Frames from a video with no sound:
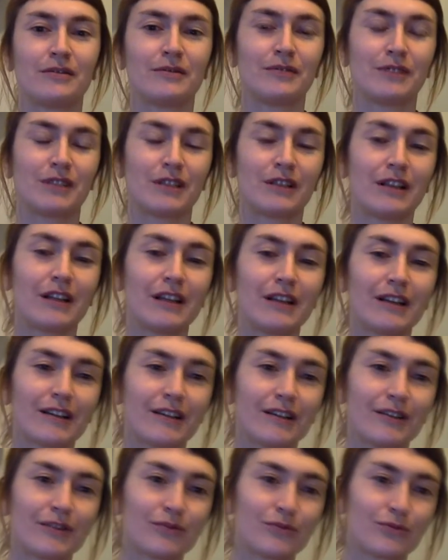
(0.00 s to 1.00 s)

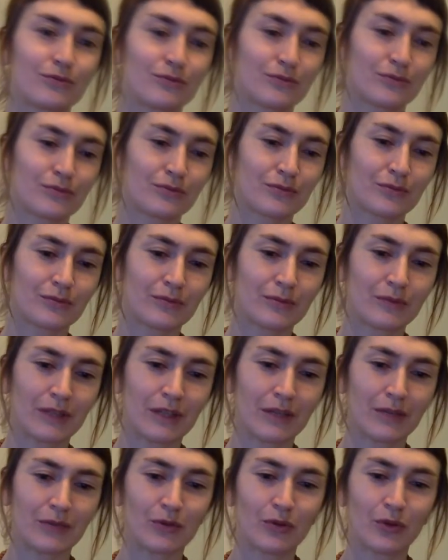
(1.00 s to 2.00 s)
эзотерикой, ну,
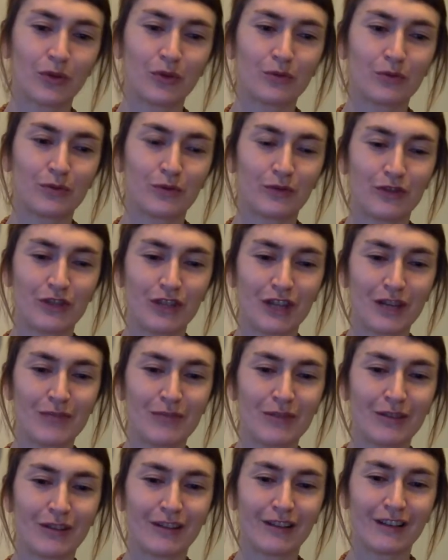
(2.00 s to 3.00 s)
такими духовными
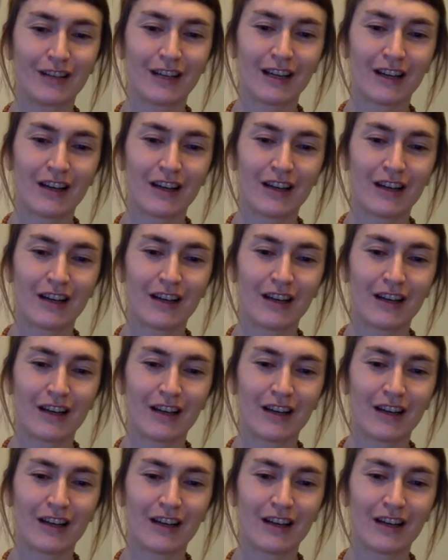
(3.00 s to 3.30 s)
вещами, и,